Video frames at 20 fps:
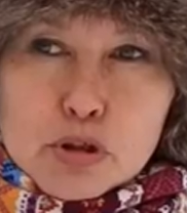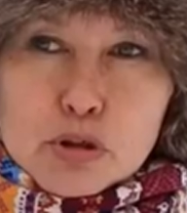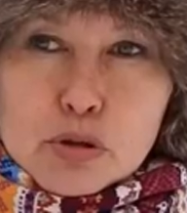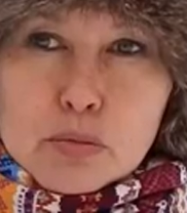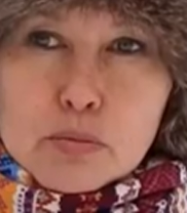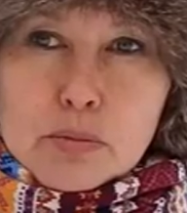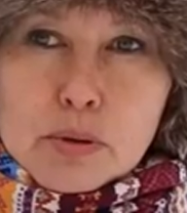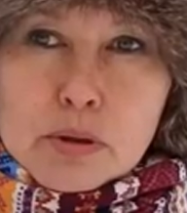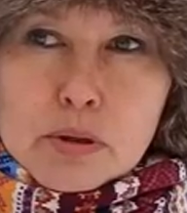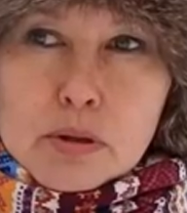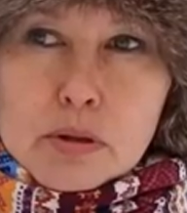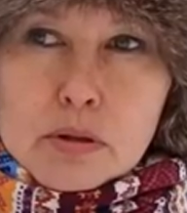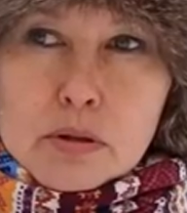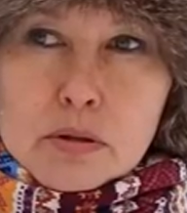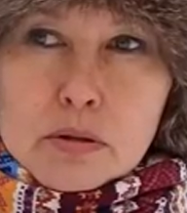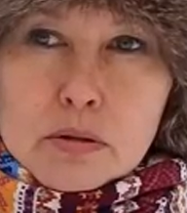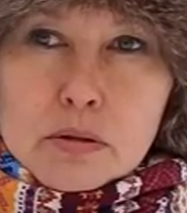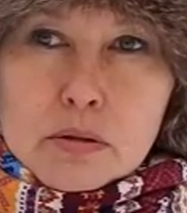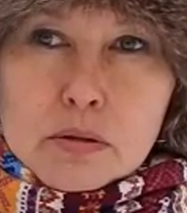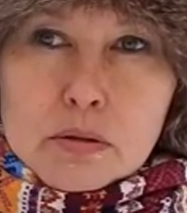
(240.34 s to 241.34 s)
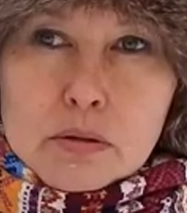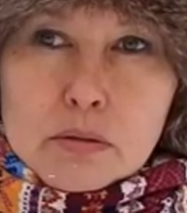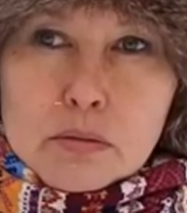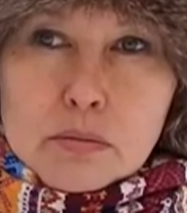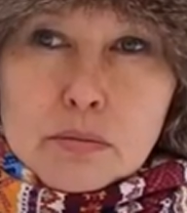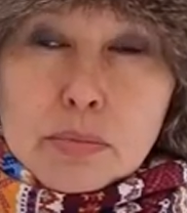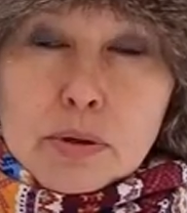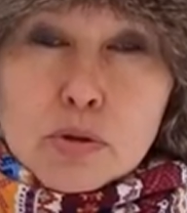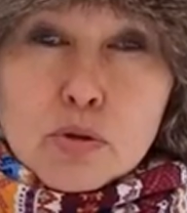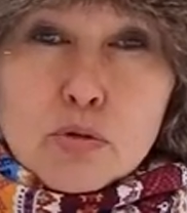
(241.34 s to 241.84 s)
чтобы
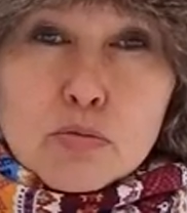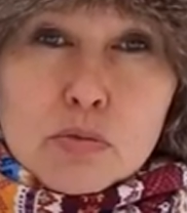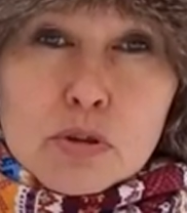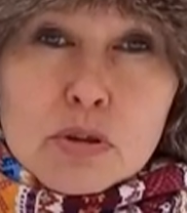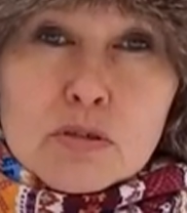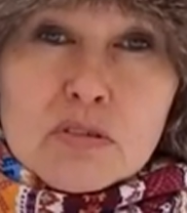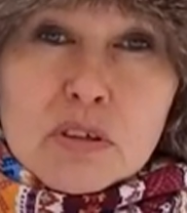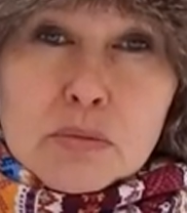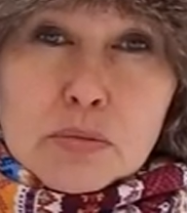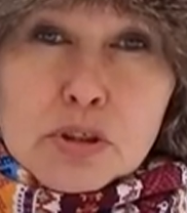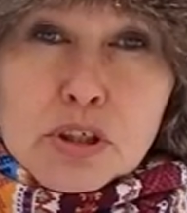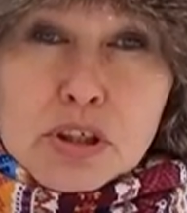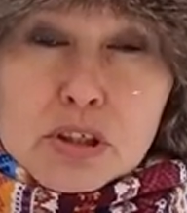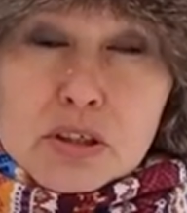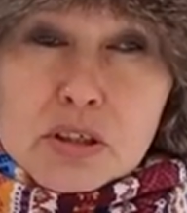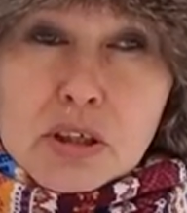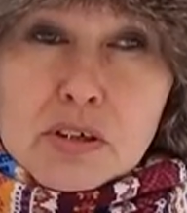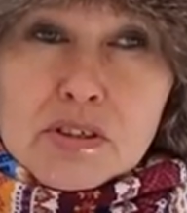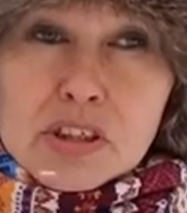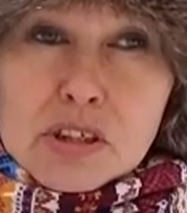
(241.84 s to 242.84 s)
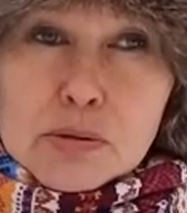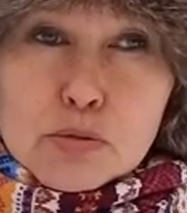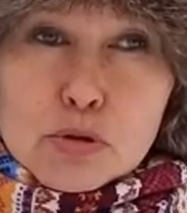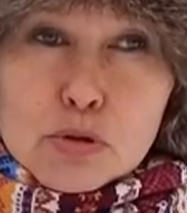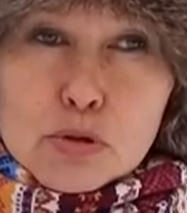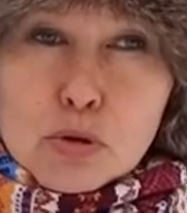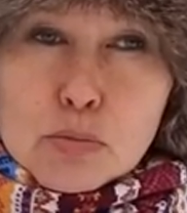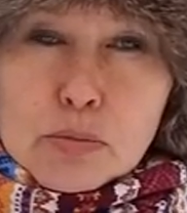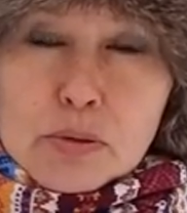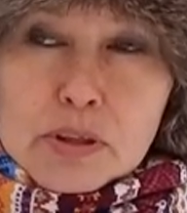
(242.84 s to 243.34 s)
подумать вообще над всем,
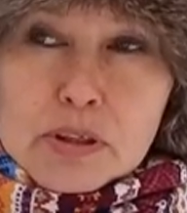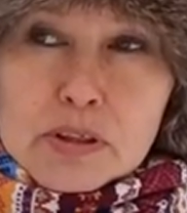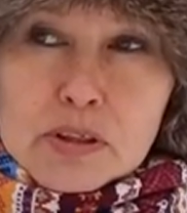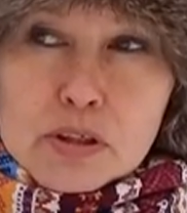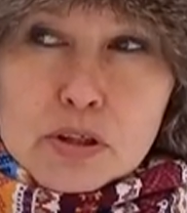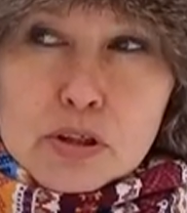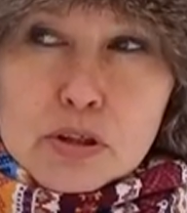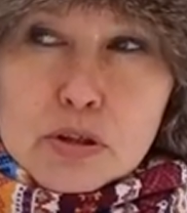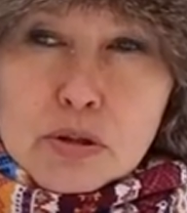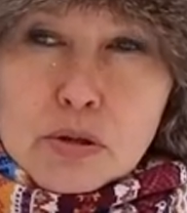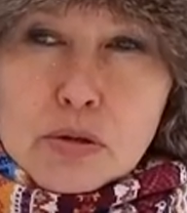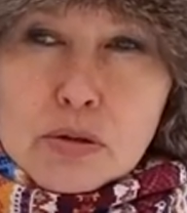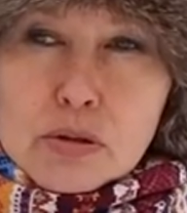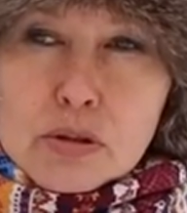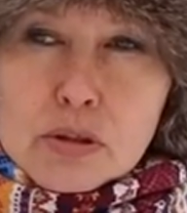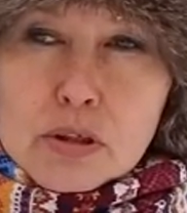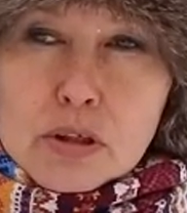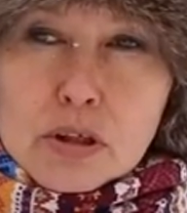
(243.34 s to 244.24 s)
что произошло,